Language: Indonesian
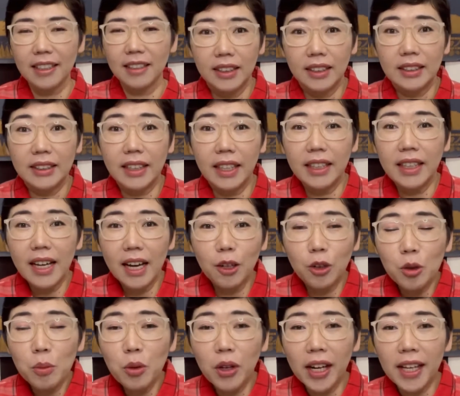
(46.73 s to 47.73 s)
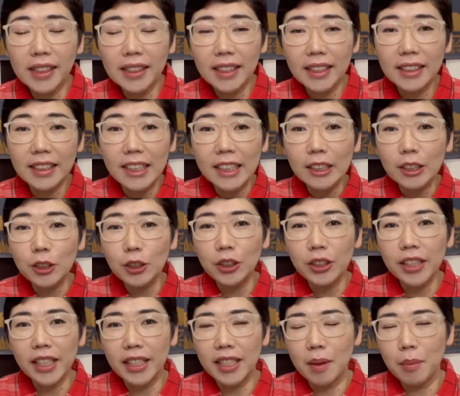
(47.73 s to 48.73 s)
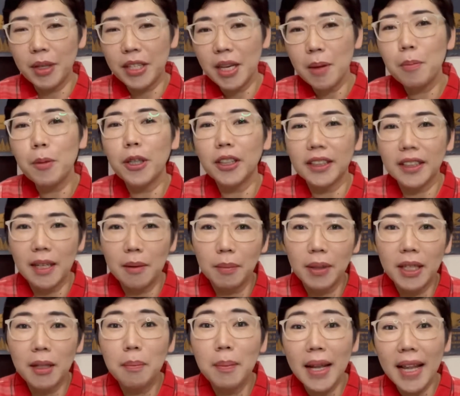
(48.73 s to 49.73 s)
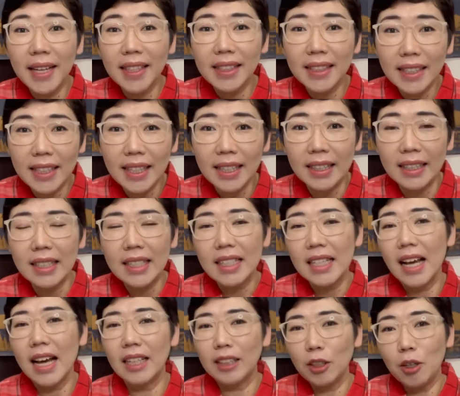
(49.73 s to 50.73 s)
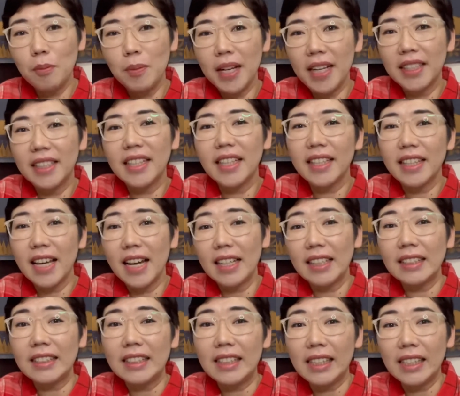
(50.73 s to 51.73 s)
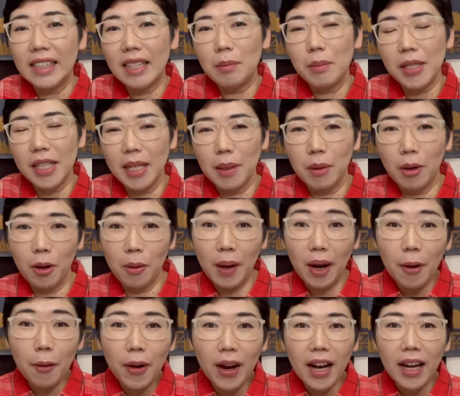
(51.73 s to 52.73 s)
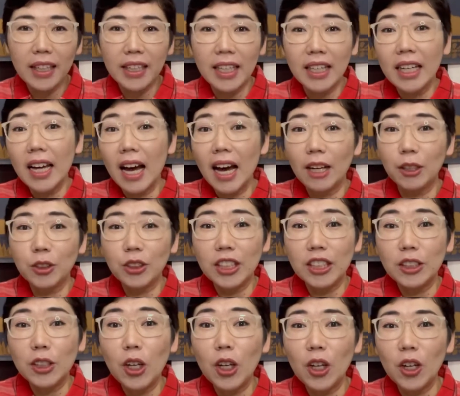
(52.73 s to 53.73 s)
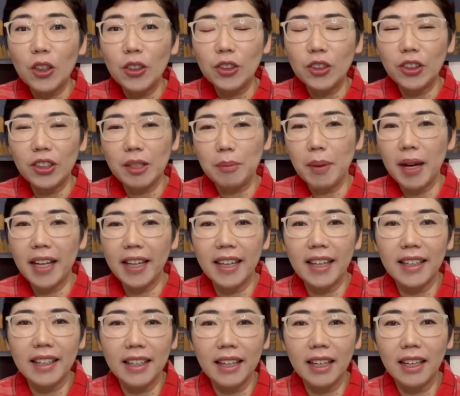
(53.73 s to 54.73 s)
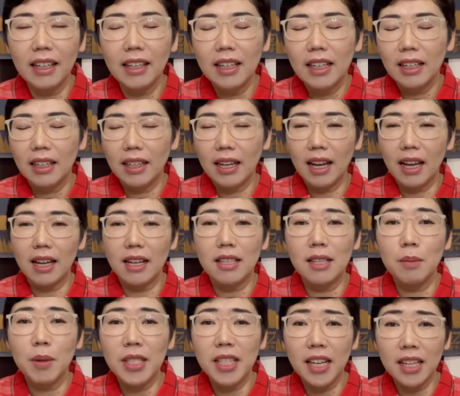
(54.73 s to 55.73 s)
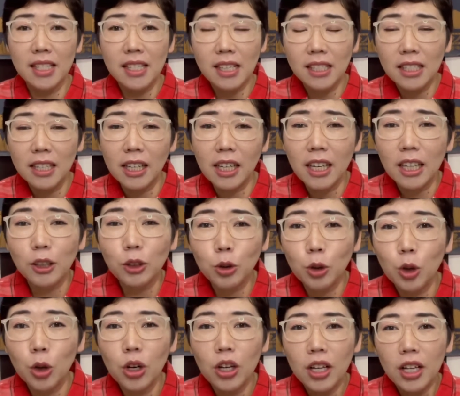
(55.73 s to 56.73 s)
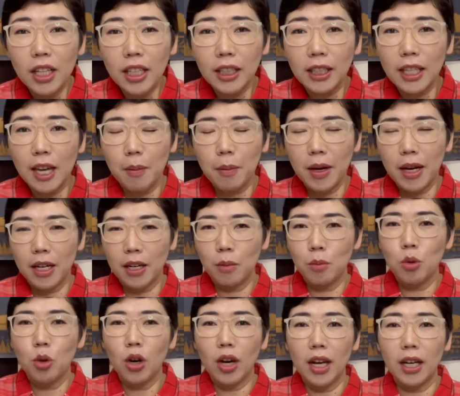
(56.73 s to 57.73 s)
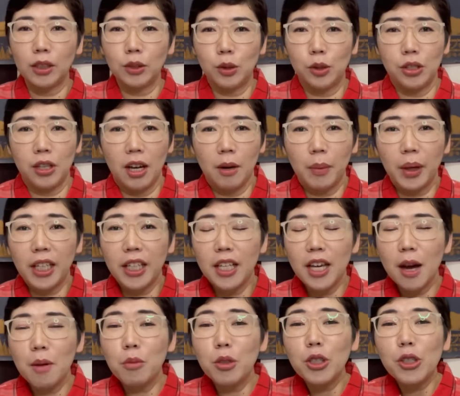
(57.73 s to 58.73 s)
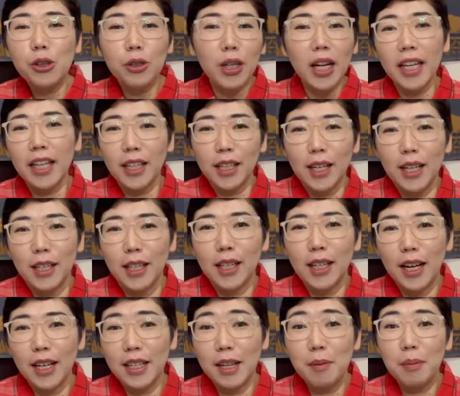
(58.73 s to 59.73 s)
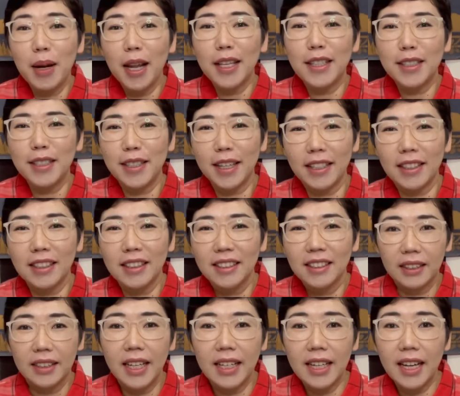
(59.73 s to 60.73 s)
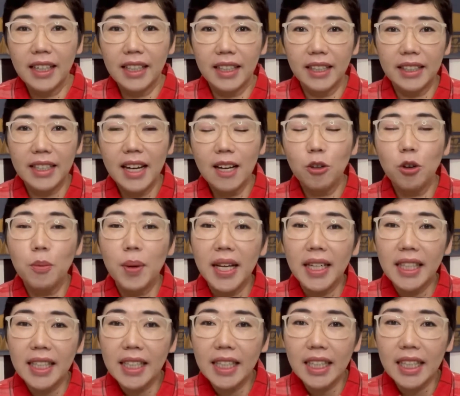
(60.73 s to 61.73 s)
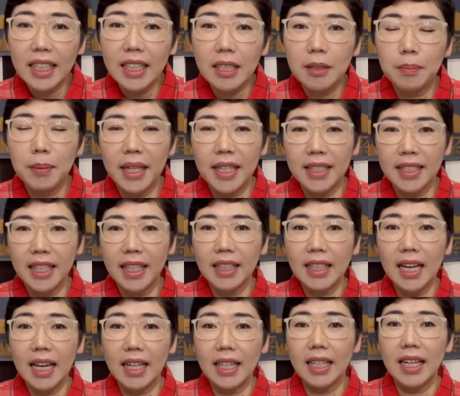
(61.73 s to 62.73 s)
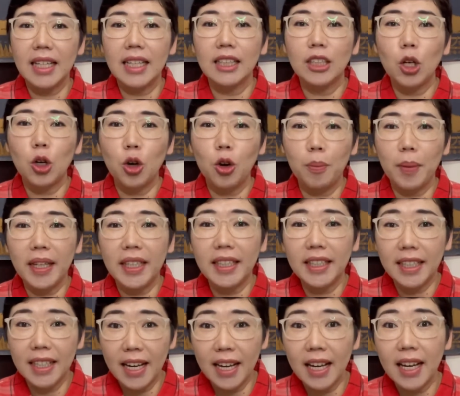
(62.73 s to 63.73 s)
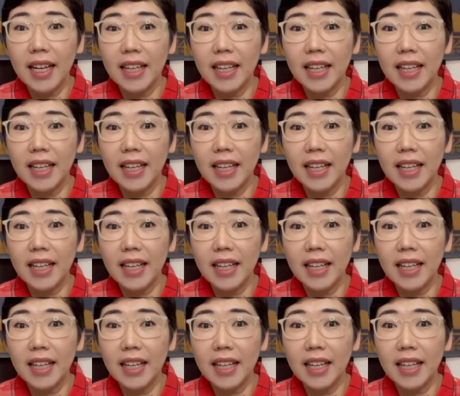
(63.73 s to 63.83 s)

jadi aku mulai searching tuh yang namanya portable blender atau blender yang kecil yang bisa dibawa-bawa dan gak harus dicolok untuk dipakainya. Nah, semenjak searching itu, tiap kali buka sosial media muncullah iklan-iklannya Blendjet. Dan akhirnya aku bandingin Blendjet harga di Tokopedia